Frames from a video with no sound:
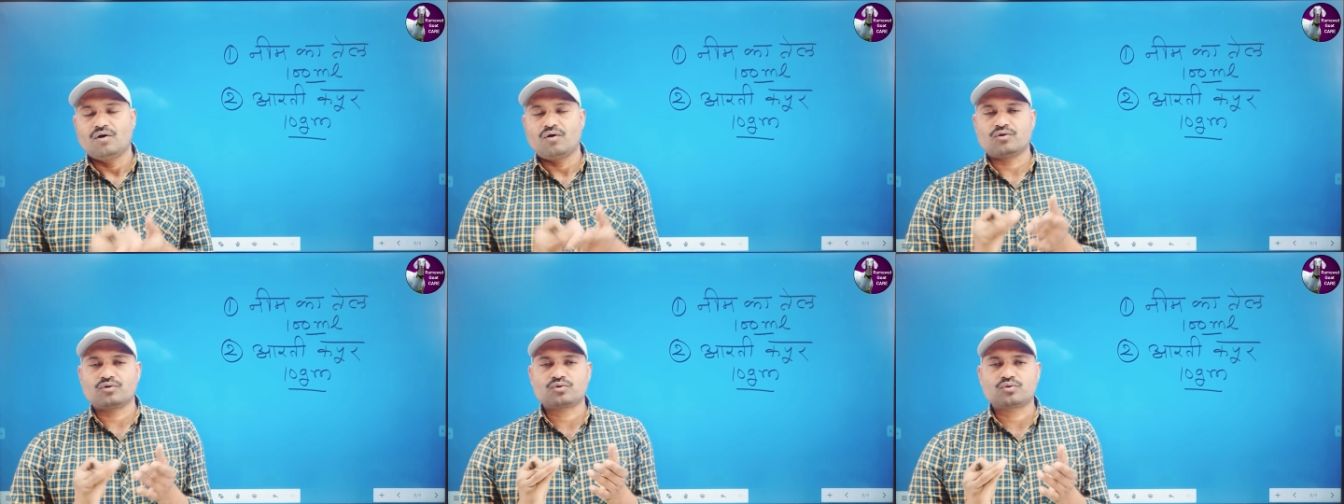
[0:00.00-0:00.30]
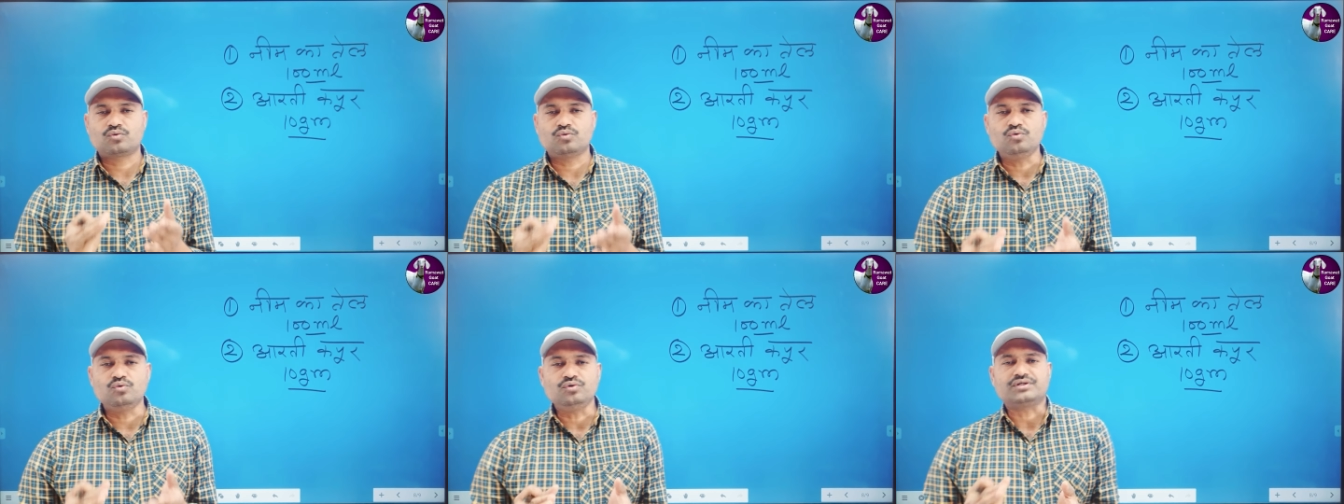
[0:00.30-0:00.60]
और
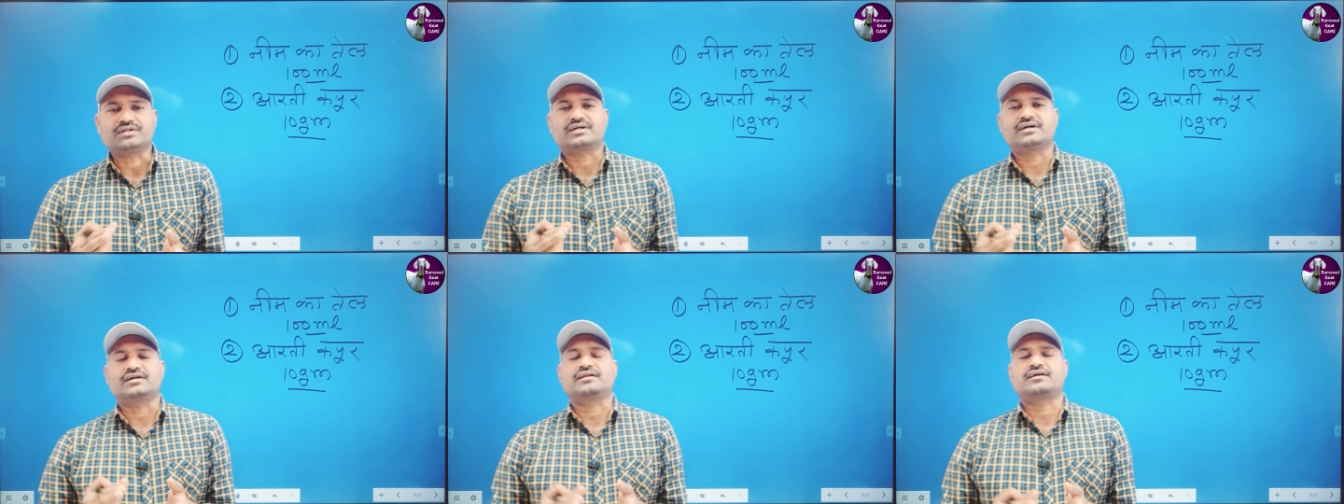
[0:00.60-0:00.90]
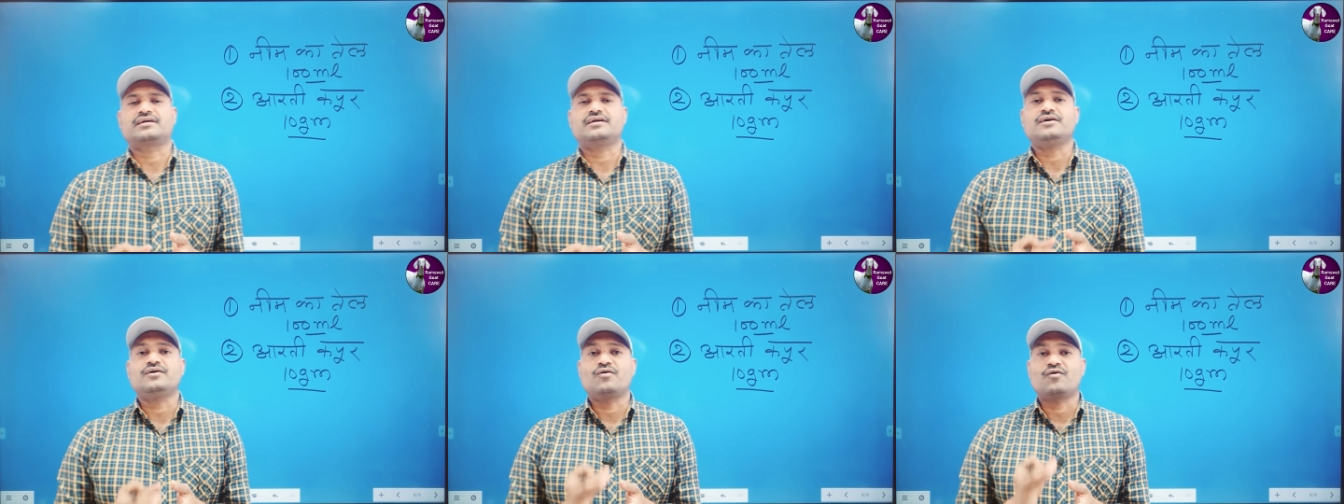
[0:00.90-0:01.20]
कूट
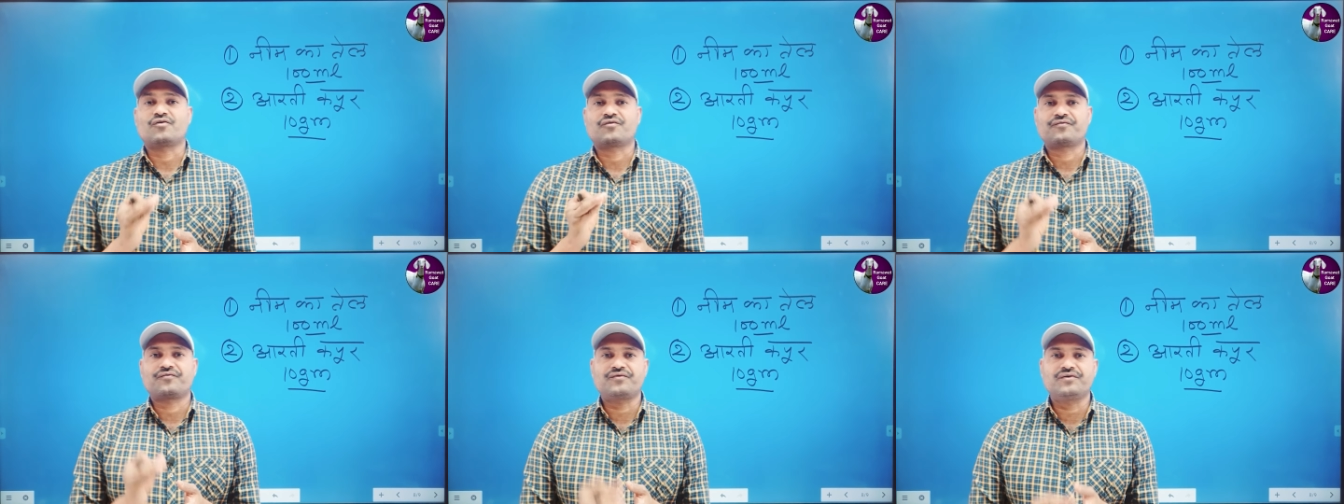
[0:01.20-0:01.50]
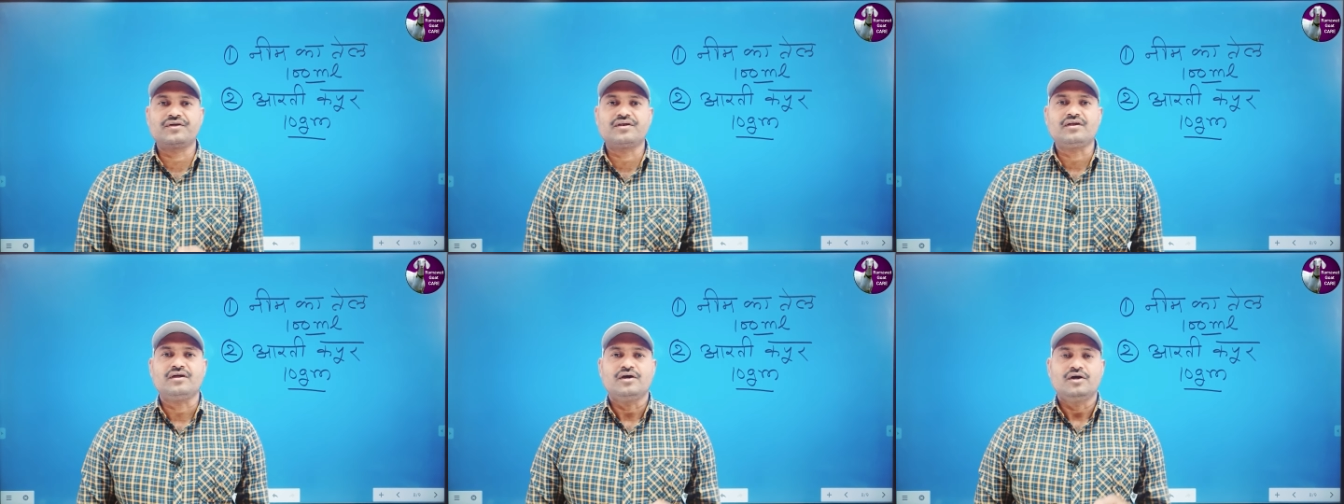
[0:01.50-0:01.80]
करके और
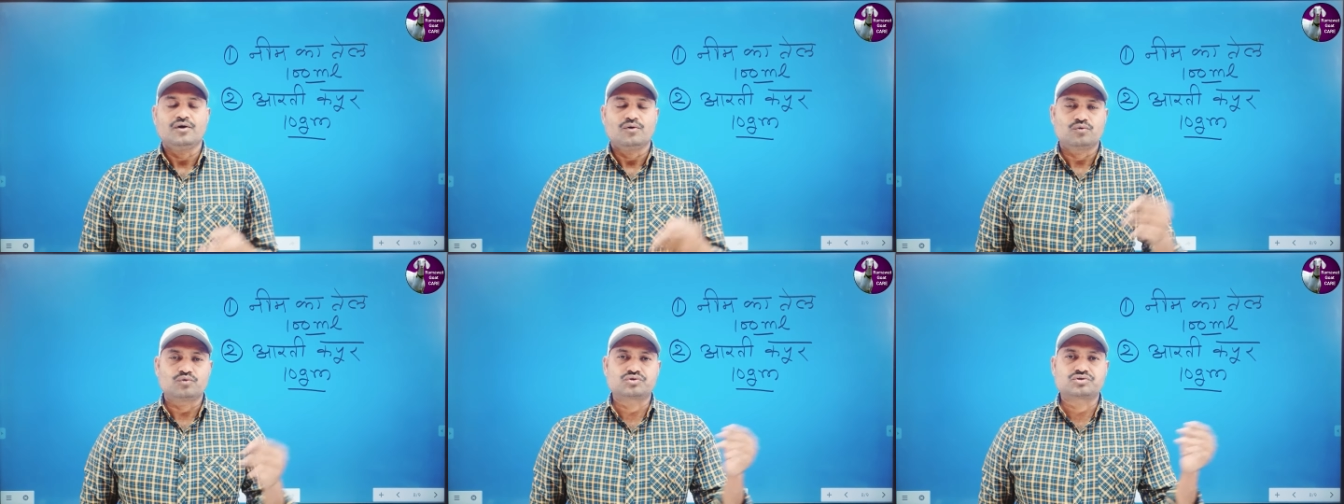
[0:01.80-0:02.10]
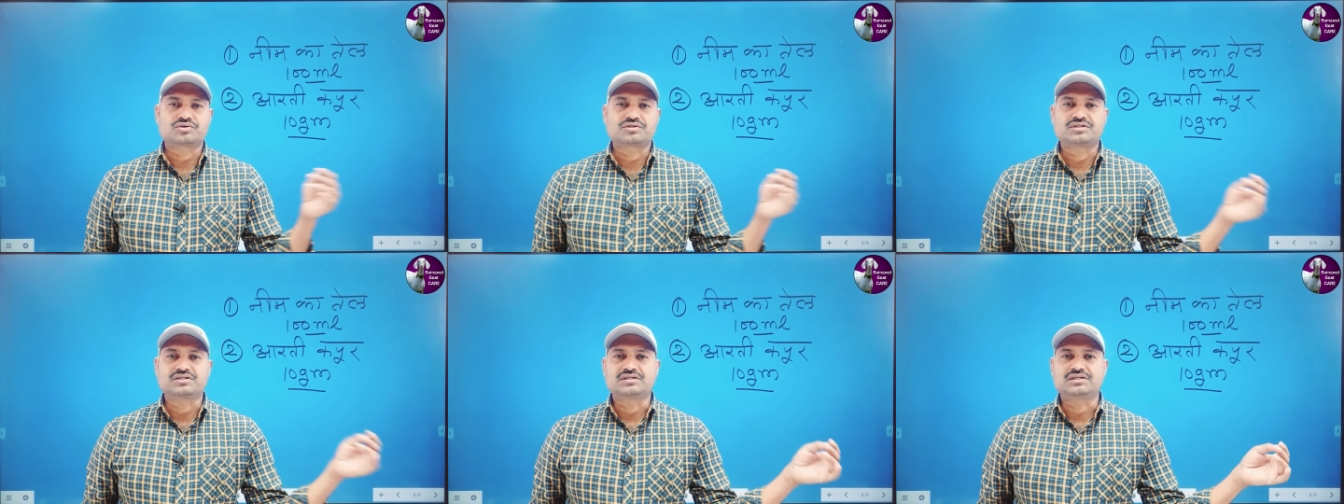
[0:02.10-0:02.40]
फिर
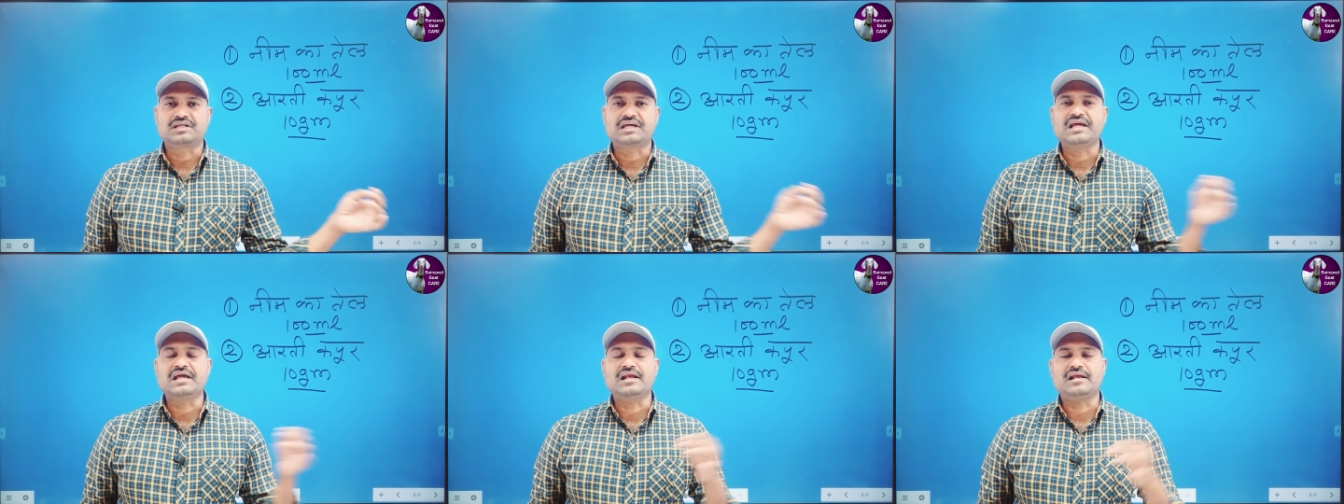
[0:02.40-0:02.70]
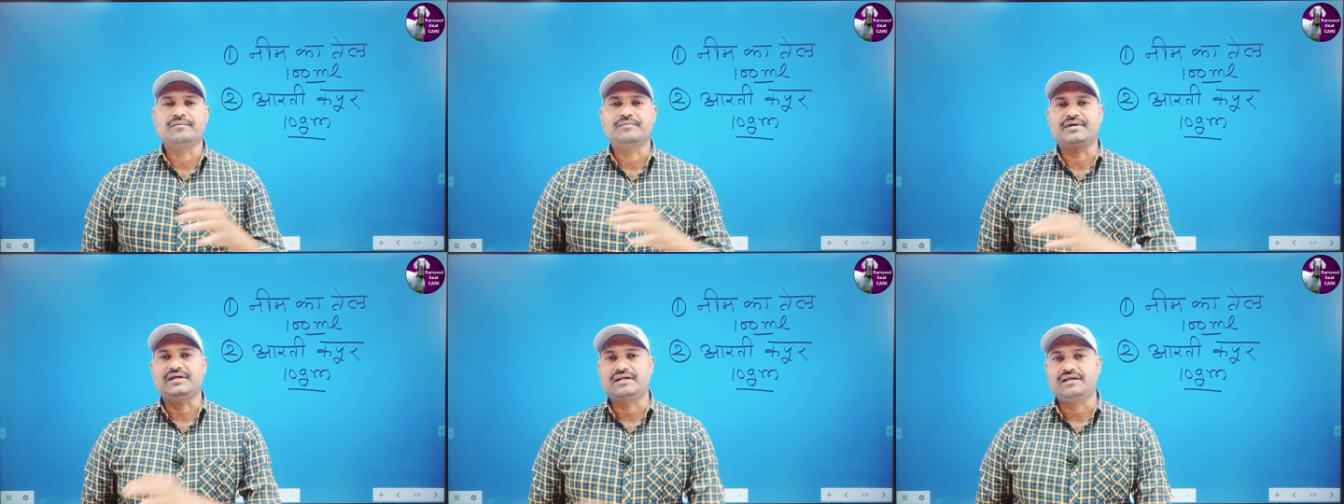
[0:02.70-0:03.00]
उस
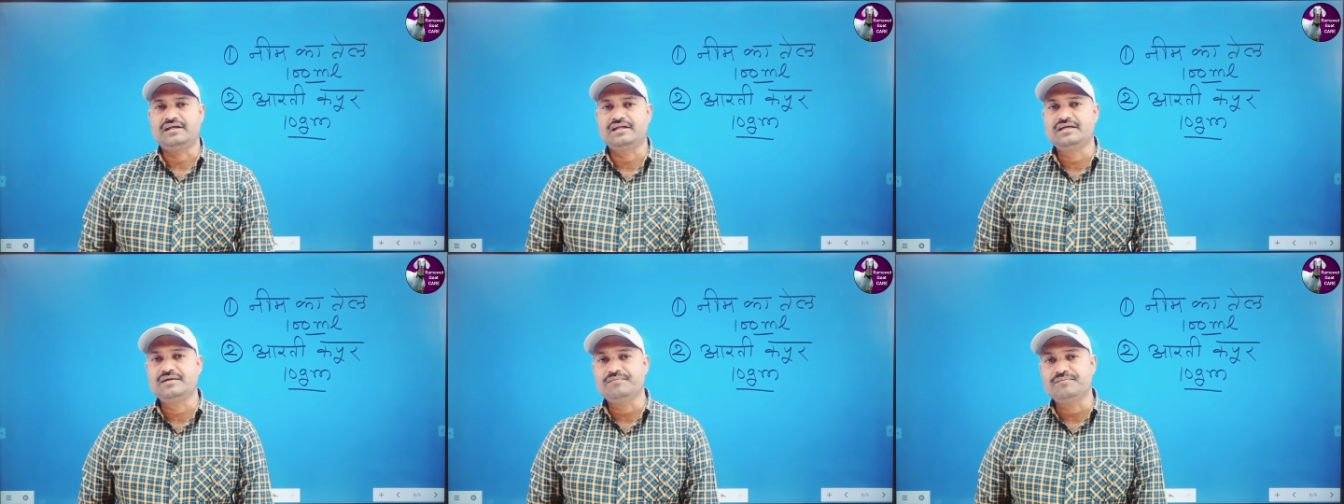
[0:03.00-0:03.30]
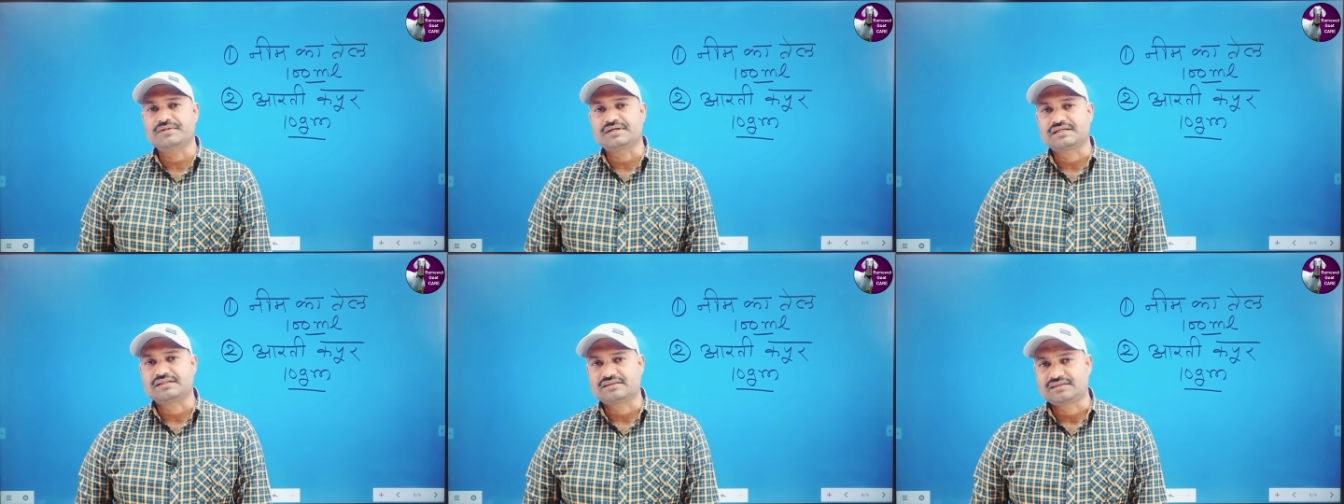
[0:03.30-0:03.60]
तेल में
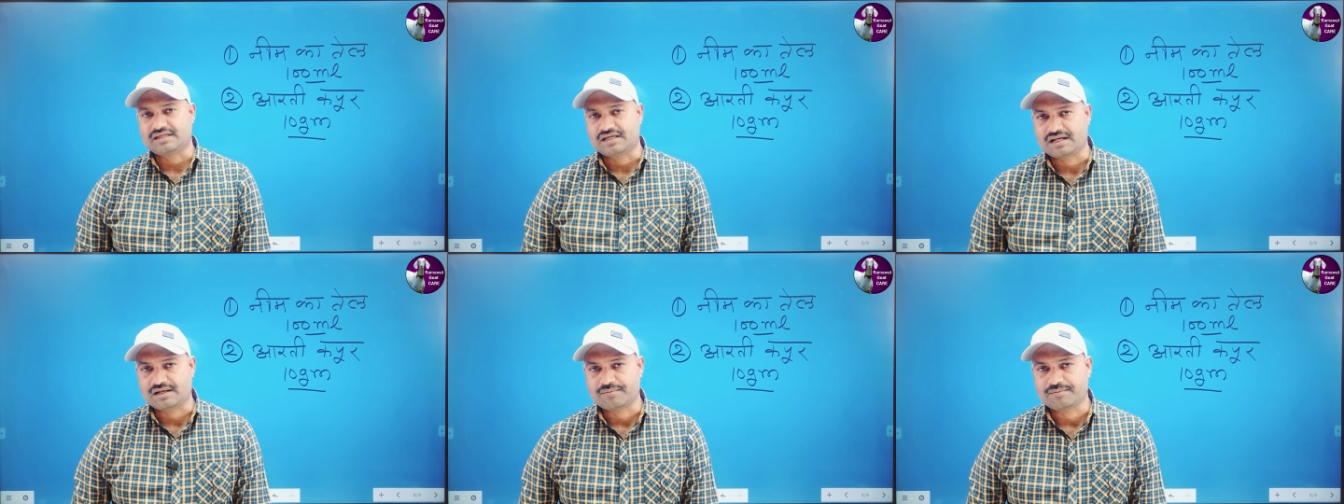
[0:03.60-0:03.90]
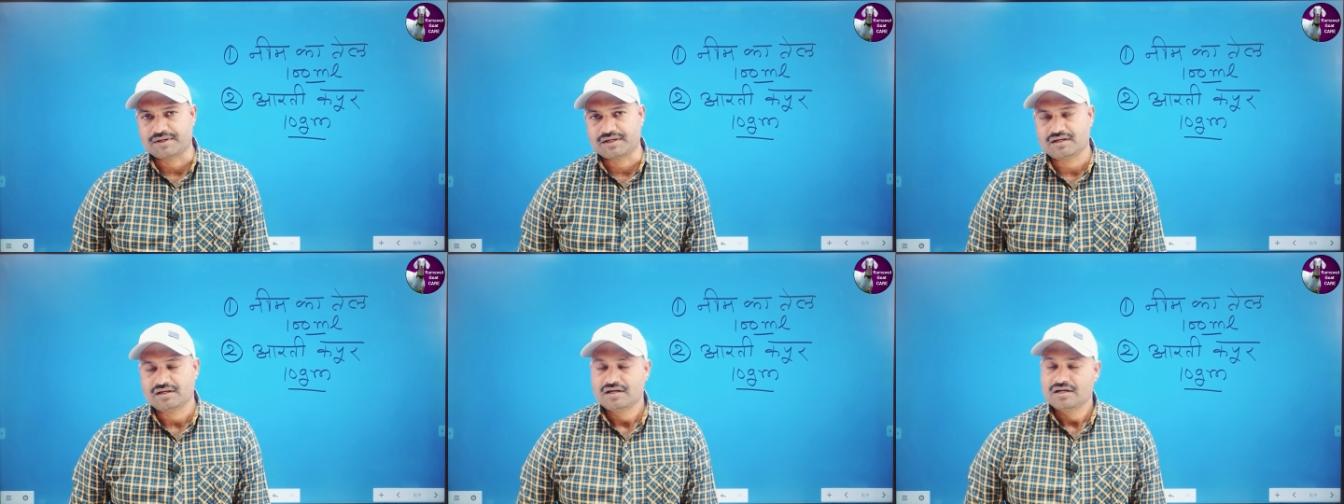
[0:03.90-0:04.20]
नीम के तेल
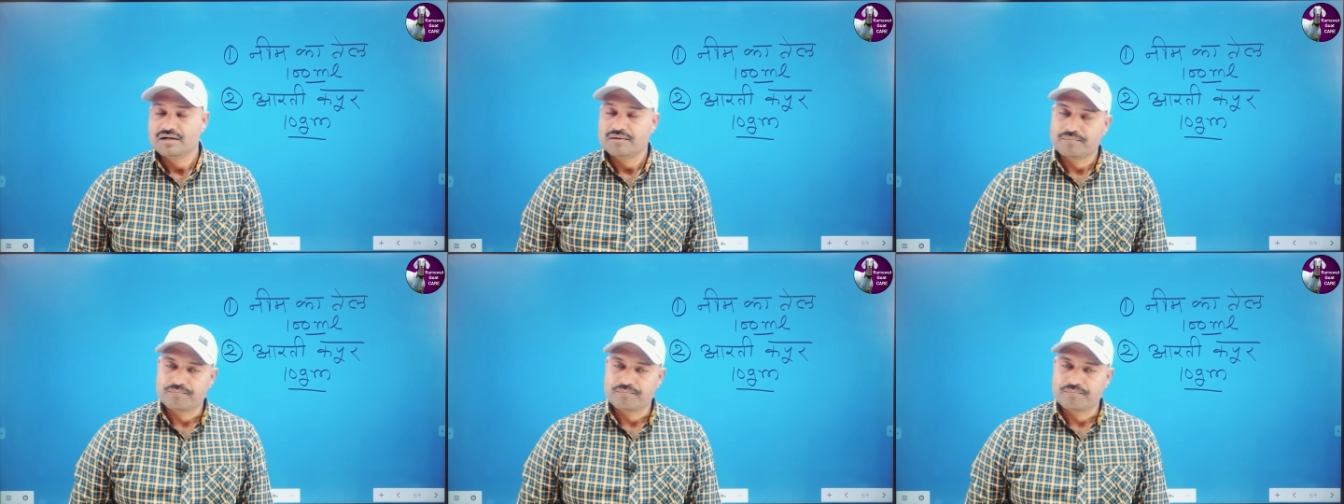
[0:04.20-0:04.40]
में